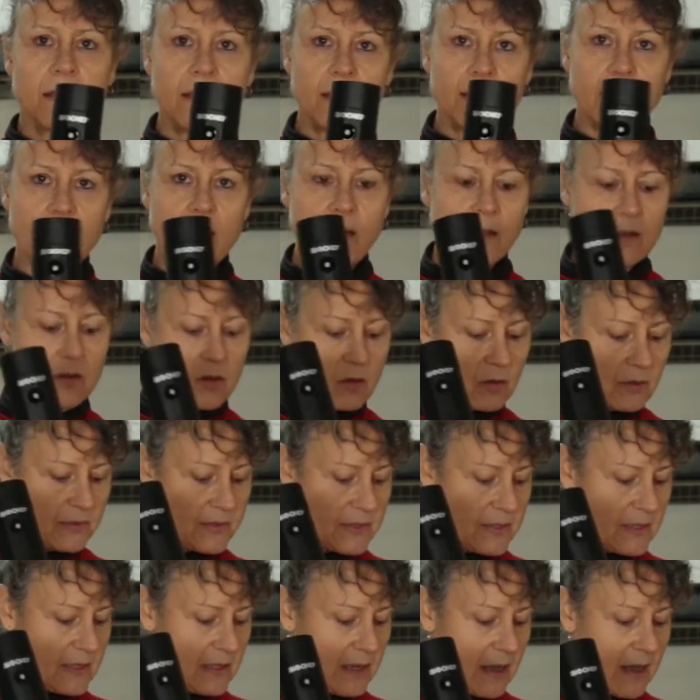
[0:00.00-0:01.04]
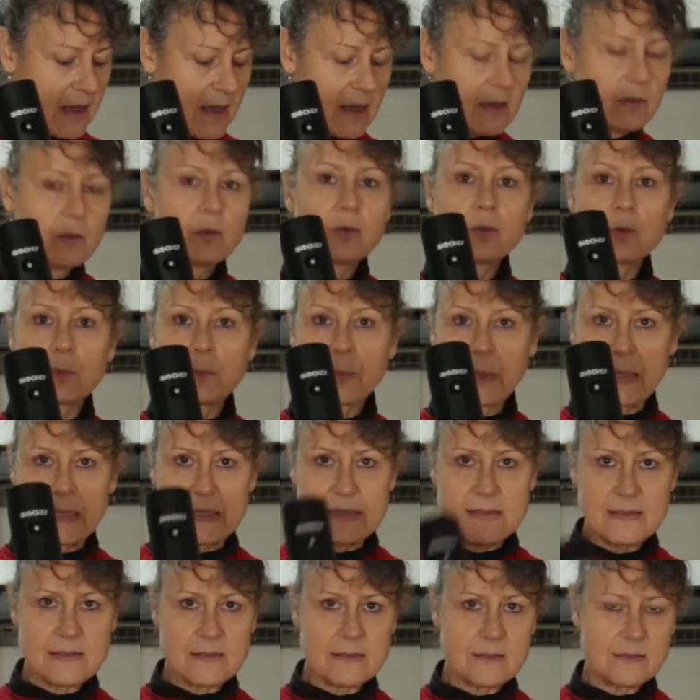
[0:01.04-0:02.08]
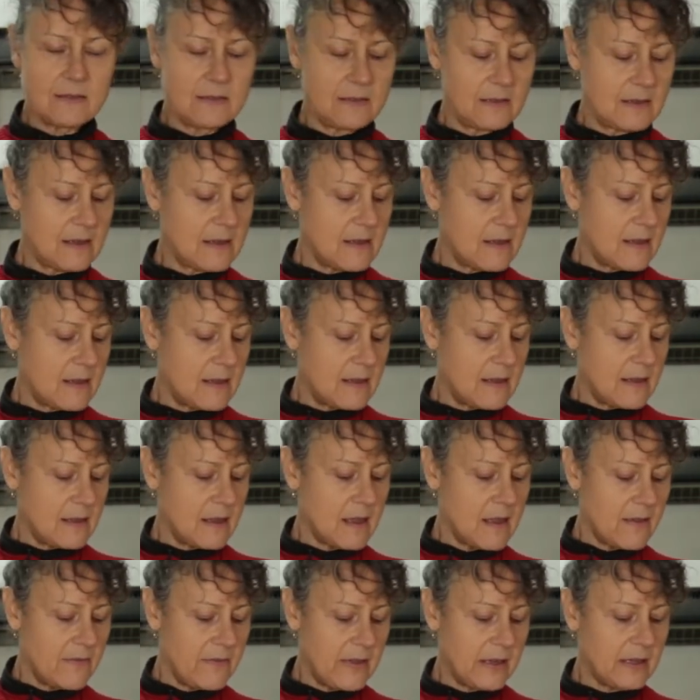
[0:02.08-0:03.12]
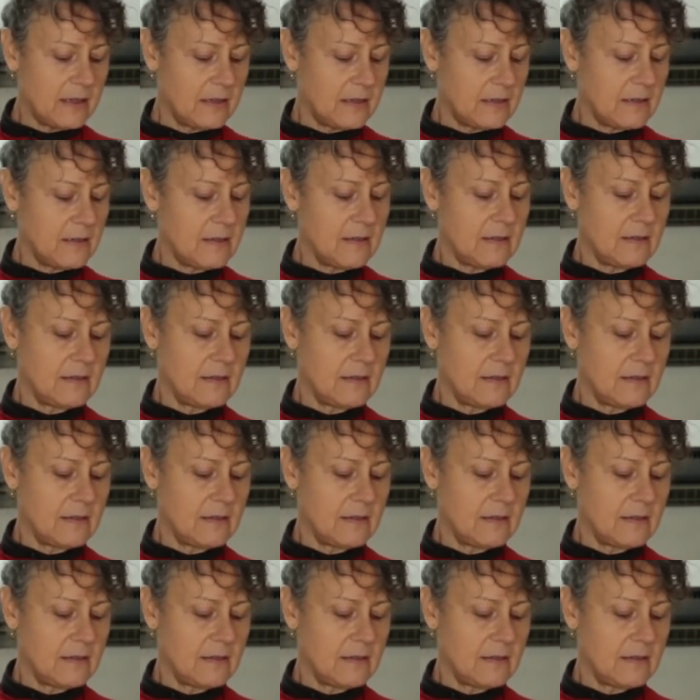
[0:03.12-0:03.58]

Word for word: raccorder à une prise avec